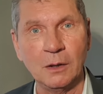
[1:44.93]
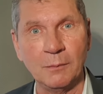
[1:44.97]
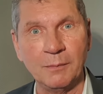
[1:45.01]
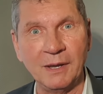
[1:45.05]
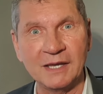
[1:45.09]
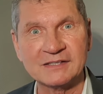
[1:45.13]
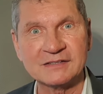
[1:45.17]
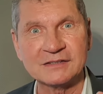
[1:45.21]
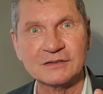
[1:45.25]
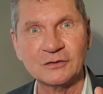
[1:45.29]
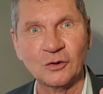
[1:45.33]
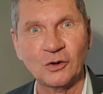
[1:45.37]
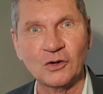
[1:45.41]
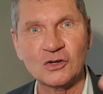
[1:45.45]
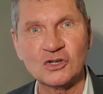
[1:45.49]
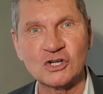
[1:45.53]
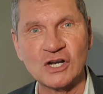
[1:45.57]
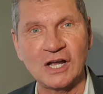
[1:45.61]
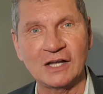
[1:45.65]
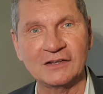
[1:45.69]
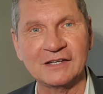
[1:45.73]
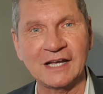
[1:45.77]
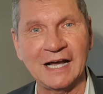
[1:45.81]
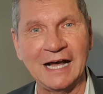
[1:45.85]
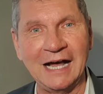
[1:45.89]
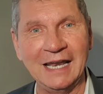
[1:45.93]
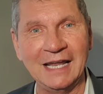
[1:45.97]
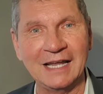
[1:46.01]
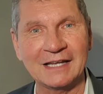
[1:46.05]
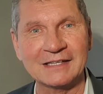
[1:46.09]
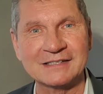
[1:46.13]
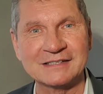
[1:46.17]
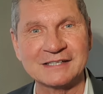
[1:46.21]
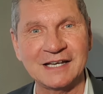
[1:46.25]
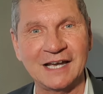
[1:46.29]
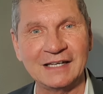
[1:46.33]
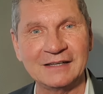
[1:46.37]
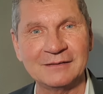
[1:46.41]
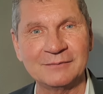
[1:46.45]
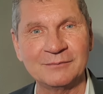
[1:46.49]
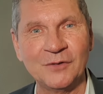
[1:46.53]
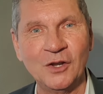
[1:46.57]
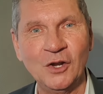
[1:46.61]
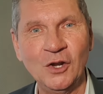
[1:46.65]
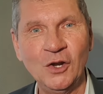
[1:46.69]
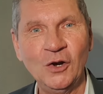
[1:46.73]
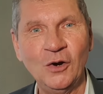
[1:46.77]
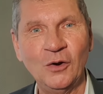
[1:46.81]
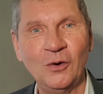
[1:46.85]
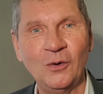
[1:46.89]
im besten Deutschland aller
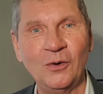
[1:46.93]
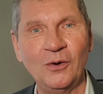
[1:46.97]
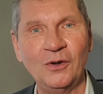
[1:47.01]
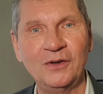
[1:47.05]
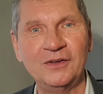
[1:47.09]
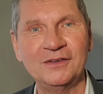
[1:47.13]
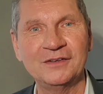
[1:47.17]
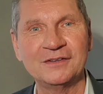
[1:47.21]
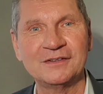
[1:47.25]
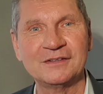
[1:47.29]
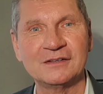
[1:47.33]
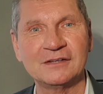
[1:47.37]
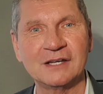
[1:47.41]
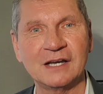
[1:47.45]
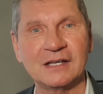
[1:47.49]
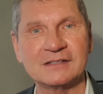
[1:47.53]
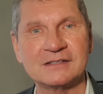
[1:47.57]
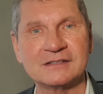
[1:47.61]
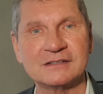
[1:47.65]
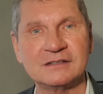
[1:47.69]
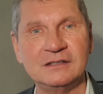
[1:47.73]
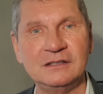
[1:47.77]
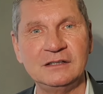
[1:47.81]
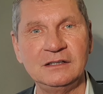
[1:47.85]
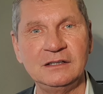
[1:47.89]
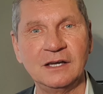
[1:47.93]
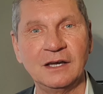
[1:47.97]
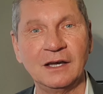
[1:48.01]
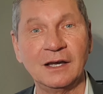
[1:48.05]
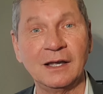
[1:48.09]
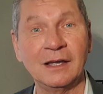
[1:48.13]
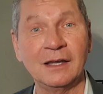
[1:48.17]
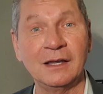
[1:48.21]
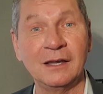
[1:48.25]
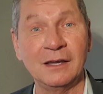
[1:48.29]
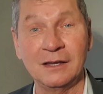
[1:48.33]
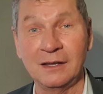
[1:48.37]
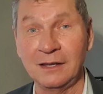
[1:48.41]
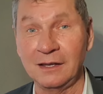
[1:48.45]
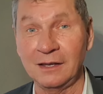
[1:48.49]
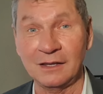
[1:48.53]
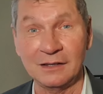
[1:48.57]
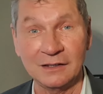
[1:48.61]
Zeiten und dass die äh,